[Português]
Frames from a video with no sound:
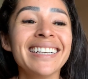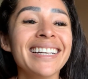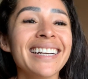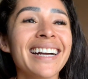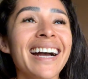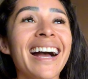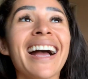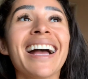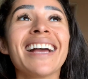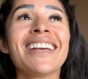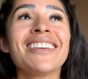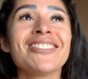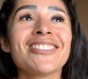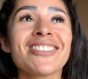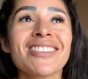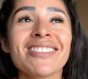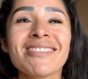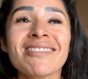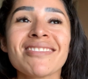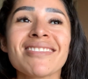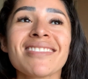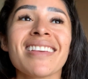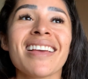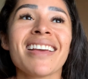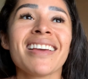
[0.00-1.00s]
Ai, gente,
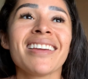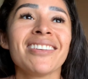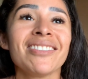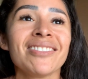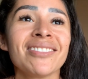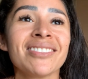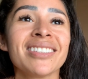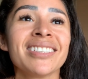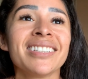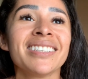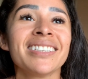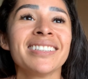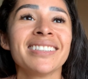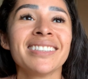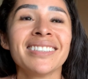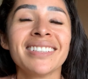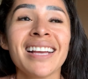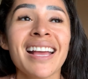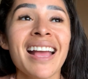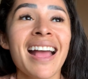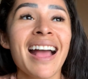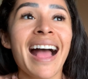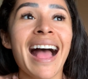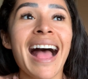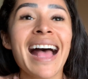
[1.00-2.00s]
sério.
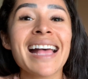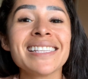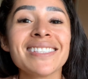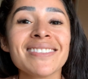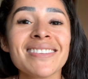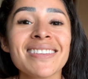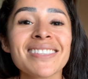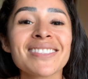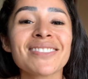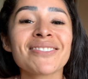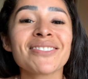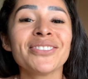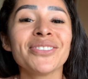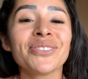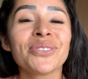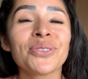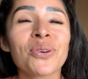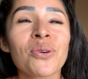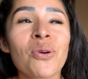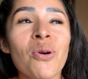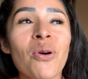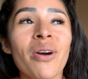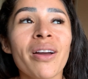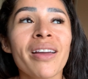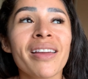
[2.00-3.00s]
Às vezes, quando eu tô
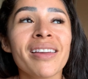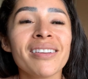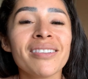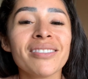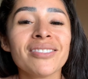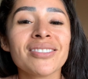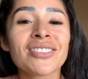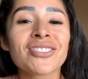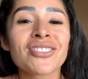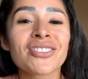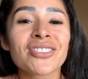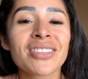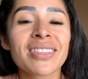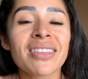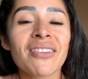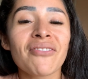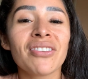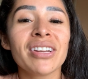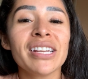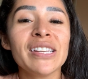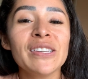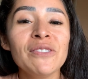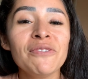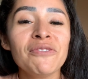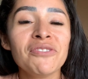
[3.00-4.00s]
correndo, eu já tinha até
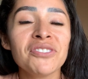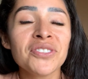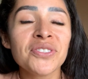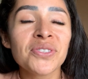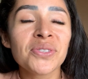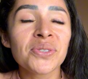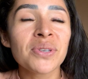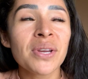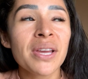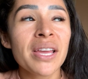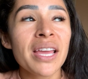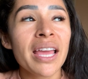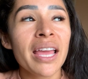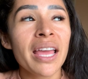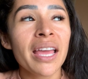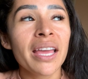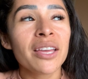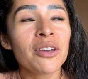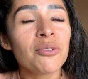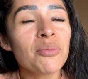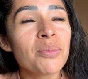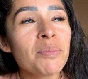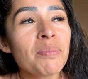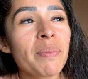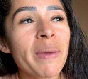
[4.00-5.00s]
falei no vídeo,
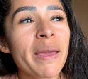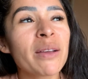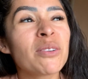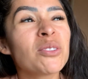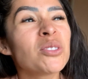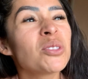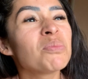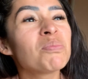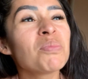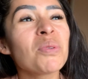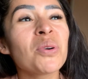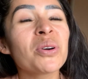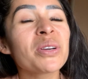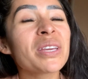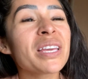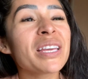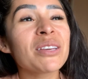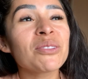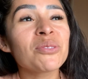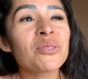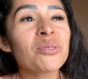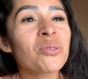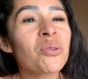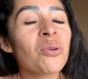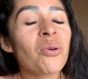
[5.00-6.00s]
eu me pergunto por que, que
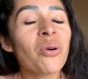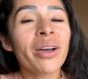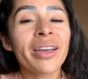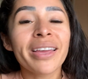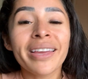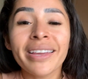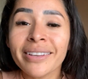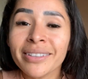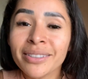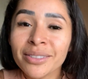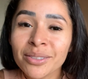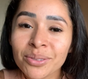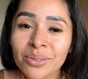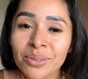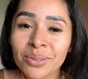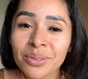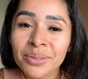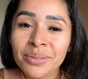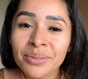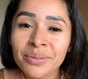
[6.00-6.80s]
eu tô correndo?